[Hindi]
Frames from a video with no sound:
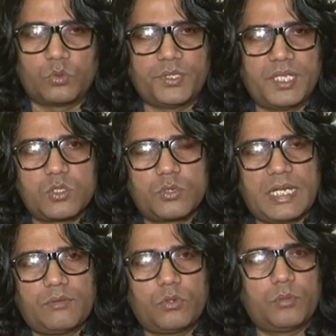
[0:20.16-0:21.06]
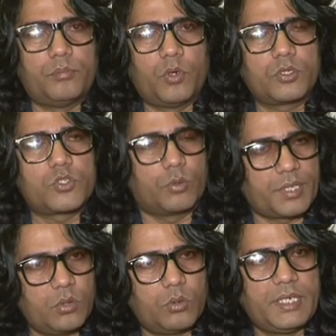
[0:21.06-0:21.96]
दुनिया जो है वो बहुत
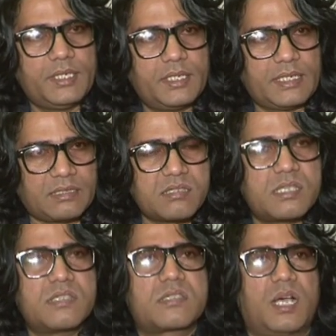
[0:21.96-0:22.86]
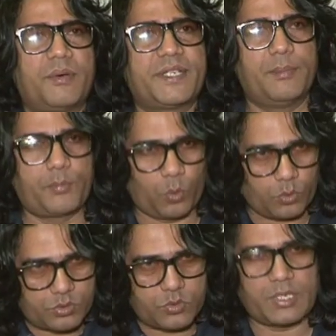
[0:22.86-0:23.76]
छोटी हो गई है इन द सेंस हमारी
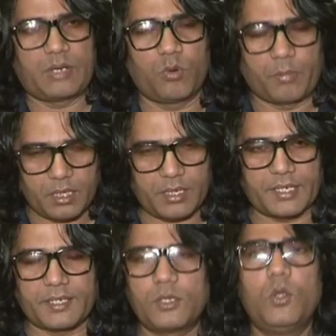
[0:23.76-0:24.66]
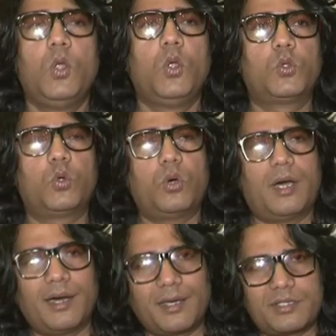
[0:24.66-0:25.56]
अप्रोच जो है वो बढ़ गई है तो
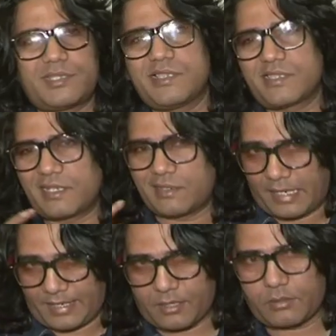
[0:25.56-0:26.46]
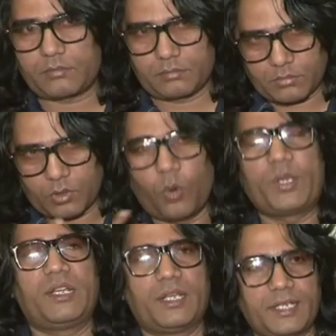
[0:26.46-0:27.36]
हर चीज़ें डायरेक्ट
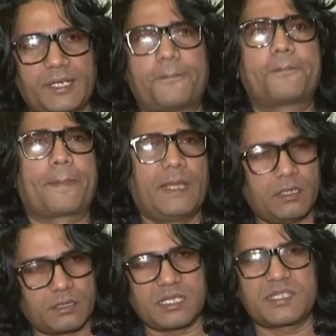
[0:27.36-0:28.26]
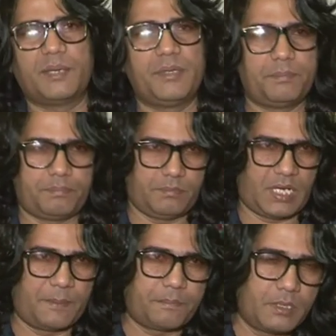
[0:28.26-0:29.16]
होने लगी हैं जैसे अभी
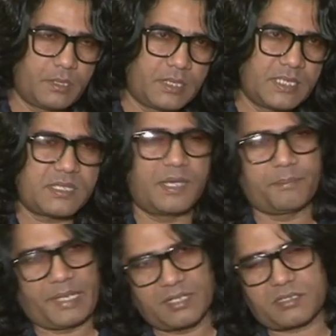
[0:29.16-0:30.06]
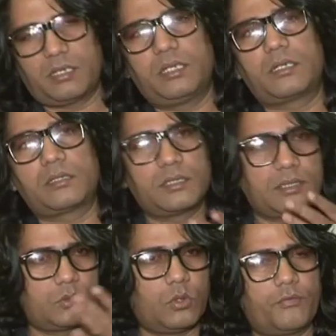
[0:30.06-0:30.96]
आप जैसे हम पहले स्ट्रगल करते
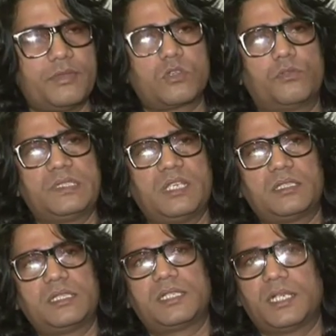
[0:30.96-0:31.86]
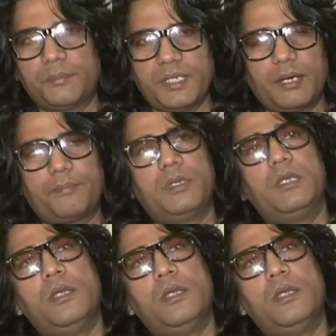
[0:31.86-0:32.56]
थे तो ऑफिस ऑफिस जाते थे अभी आप